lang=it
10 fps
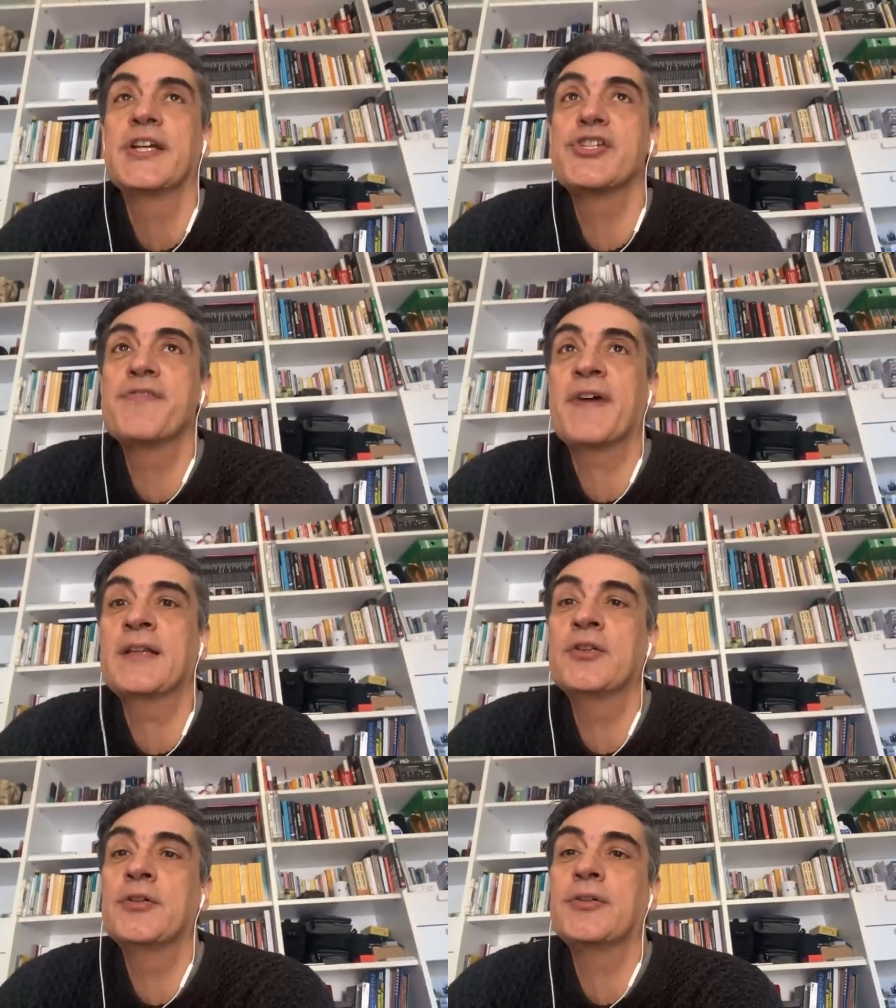che ci
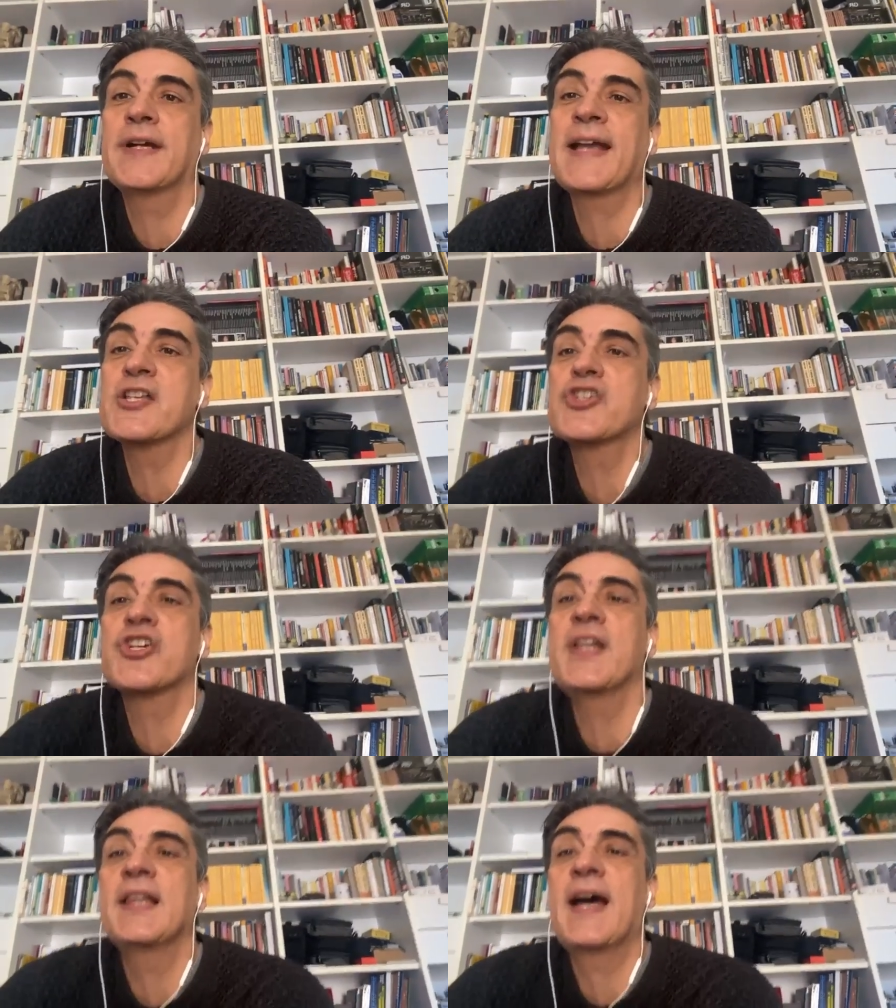fanno
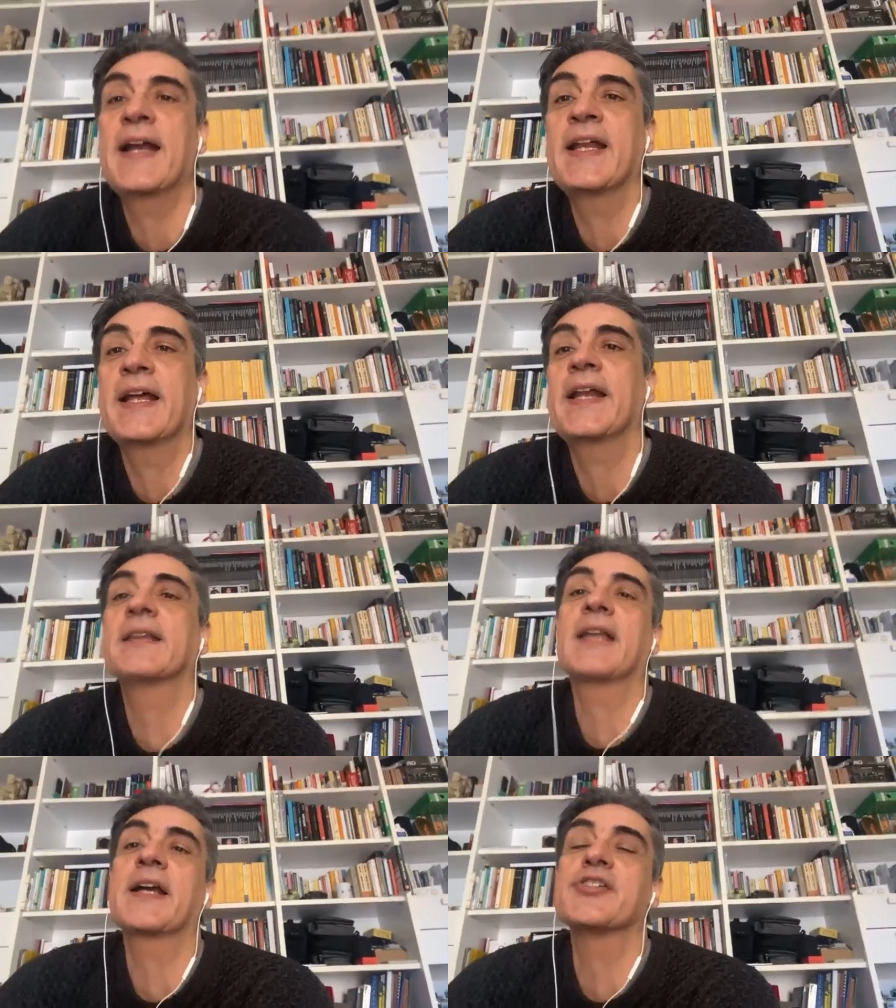cancellare la
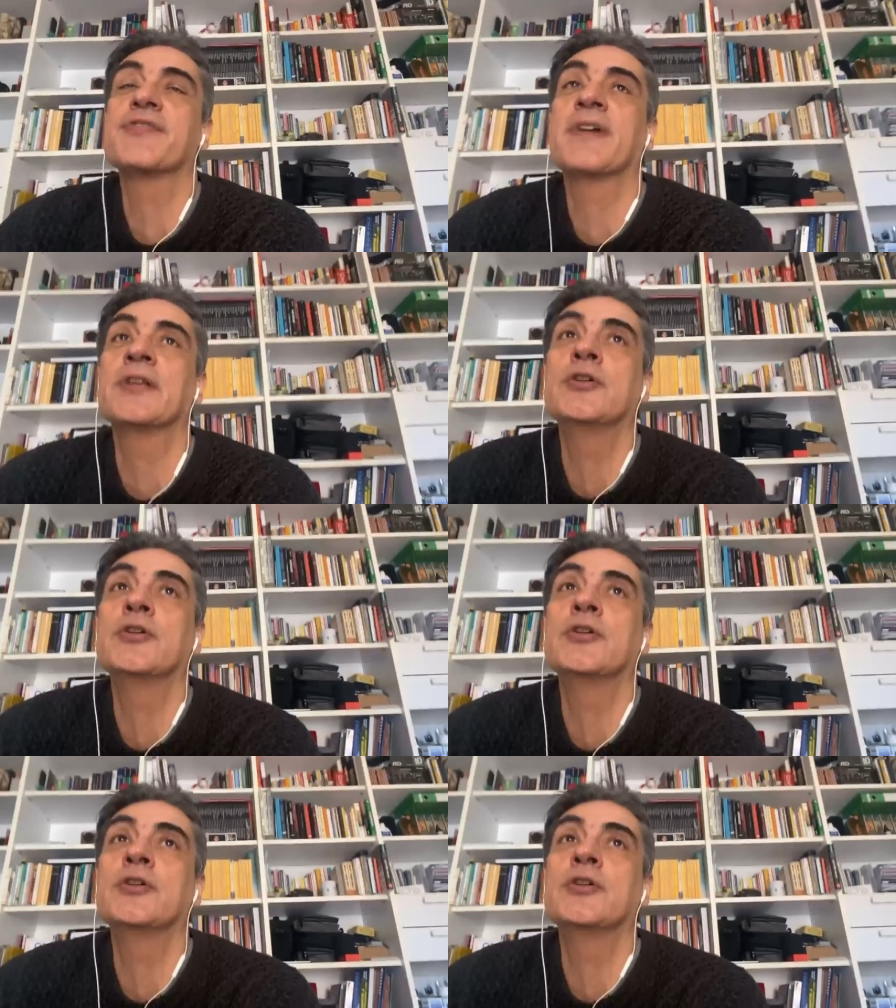realtà, che ci